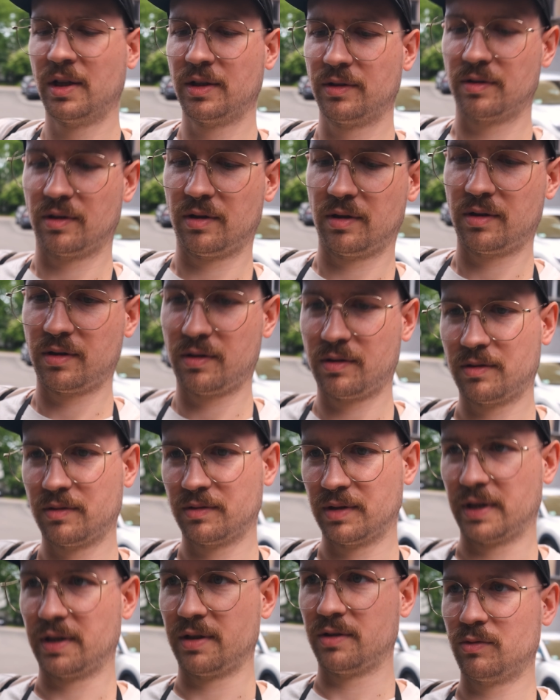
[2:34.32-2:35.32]
to
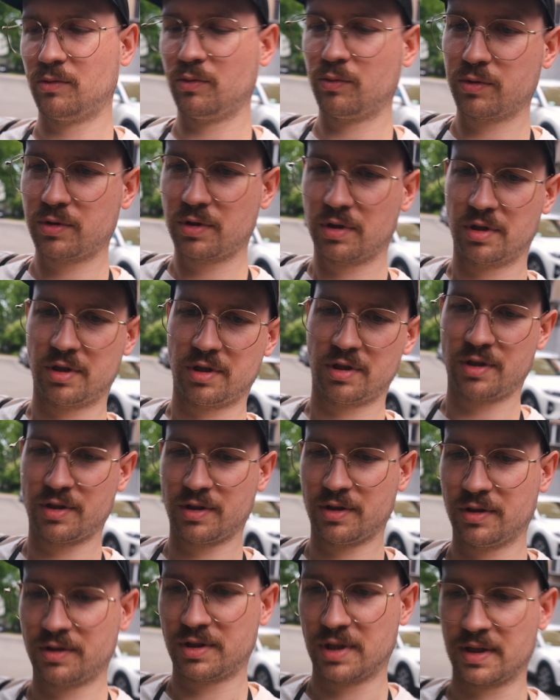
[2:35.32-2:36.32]

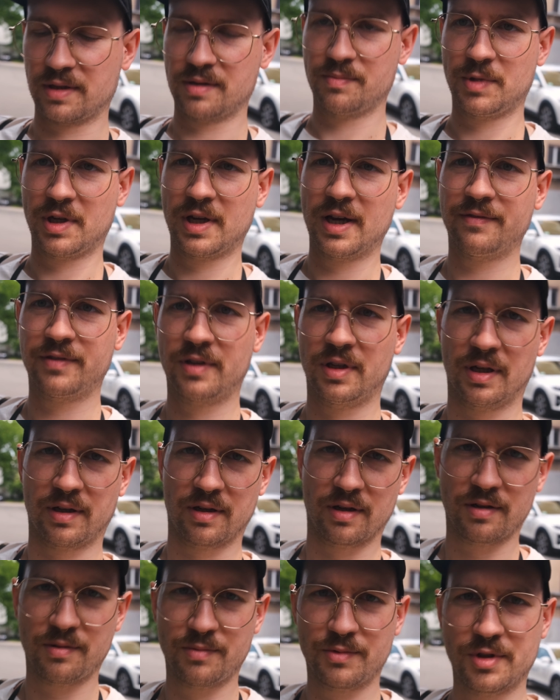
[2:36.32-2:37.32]
najdłuższy czas migawki,
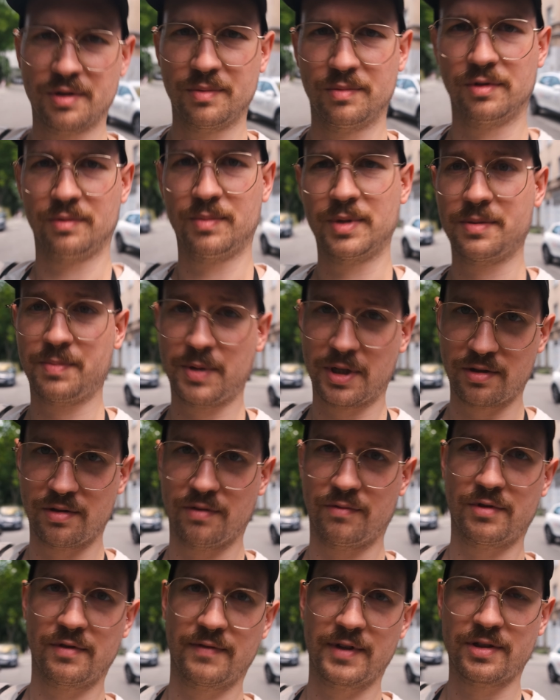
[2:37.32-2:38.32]
jakiego możemy
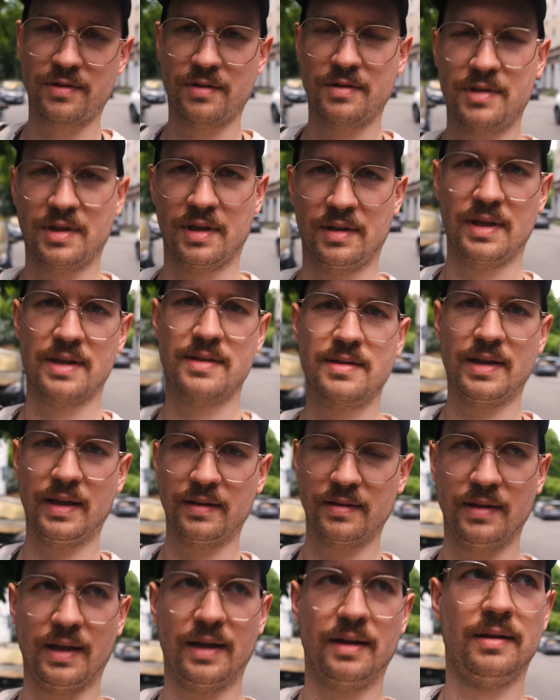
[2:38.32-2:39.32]
bezpiecznie używać, to jest jedna
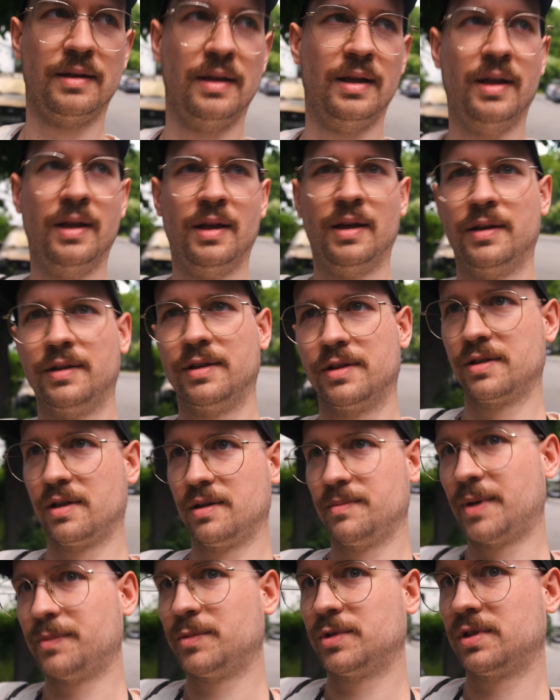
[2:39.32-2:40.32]
setna.
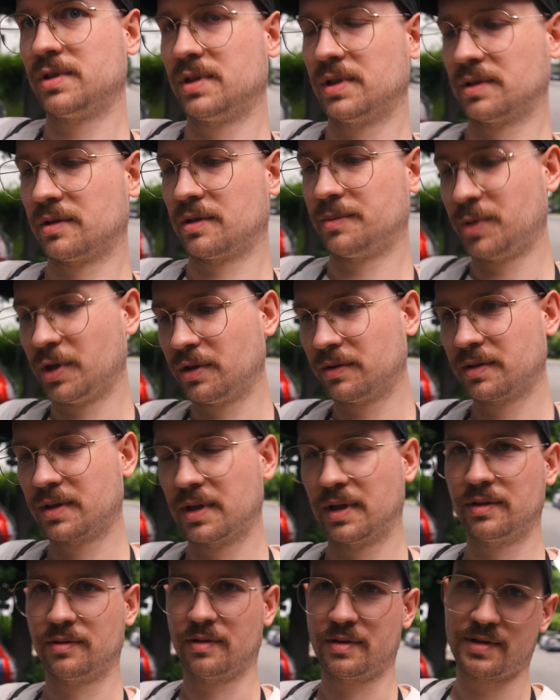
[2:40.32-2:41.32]
Jeżeli mamy 35,
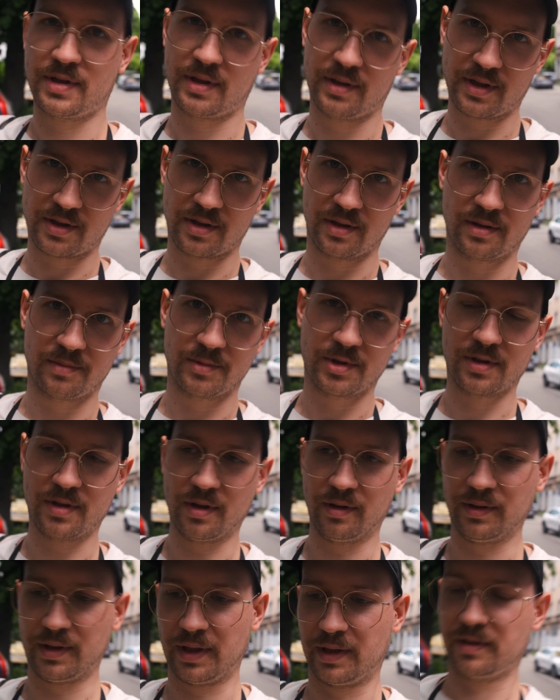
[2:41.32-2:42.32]
to jest
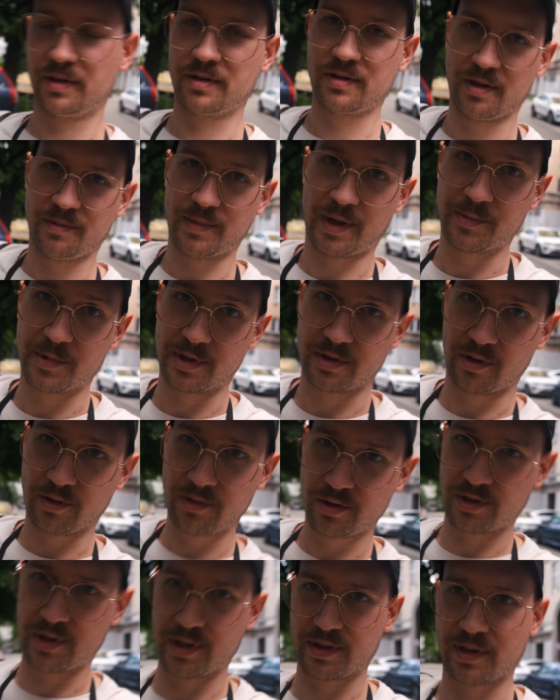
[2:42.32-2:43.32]
1,70. Jeżeli mamy
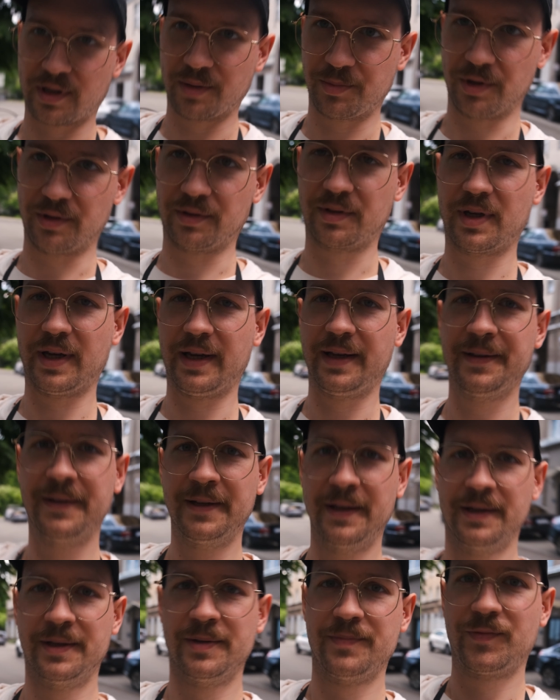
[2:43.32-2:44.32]
135,
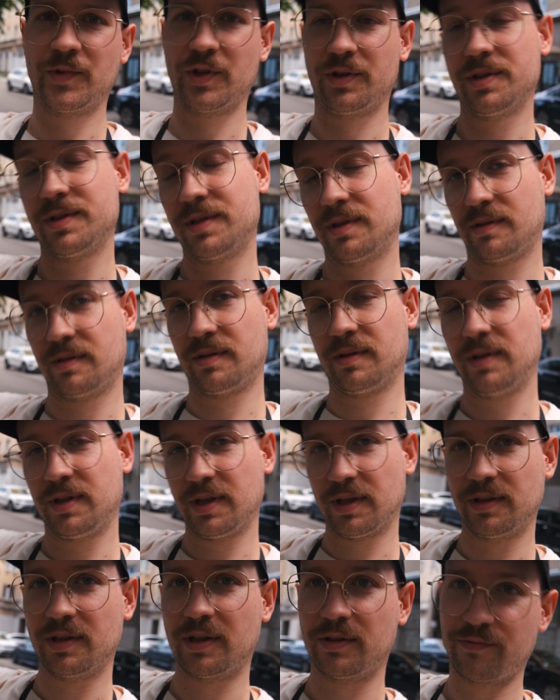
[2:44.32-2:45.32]
to jest
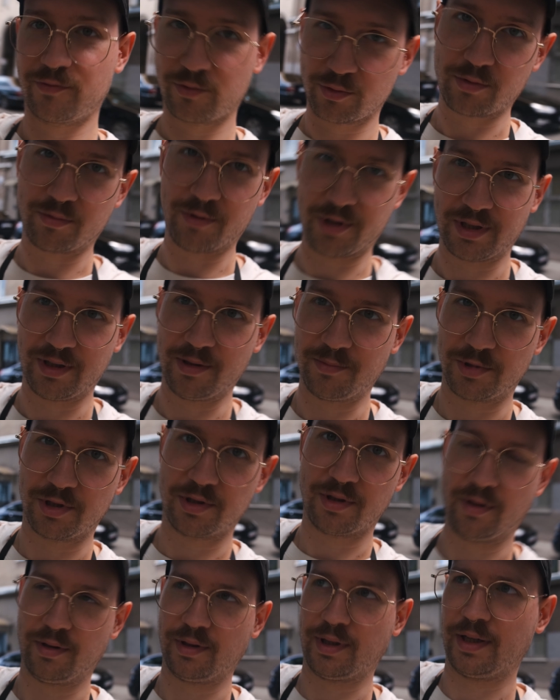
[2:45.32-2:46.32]

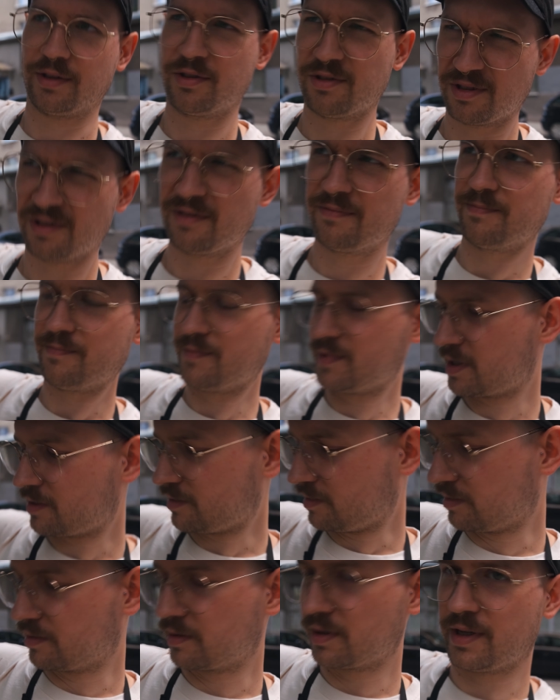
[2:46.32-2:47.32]
1,270, czyli w
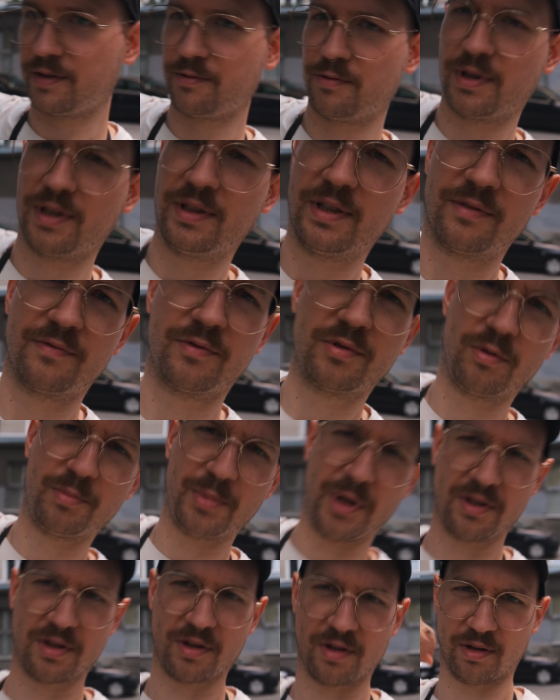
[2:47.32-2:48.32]
zaokrągleniu
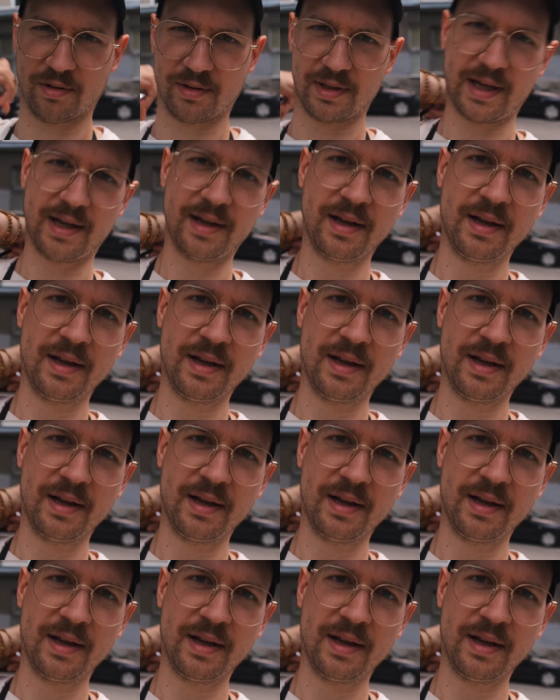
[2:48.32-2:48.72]
1,250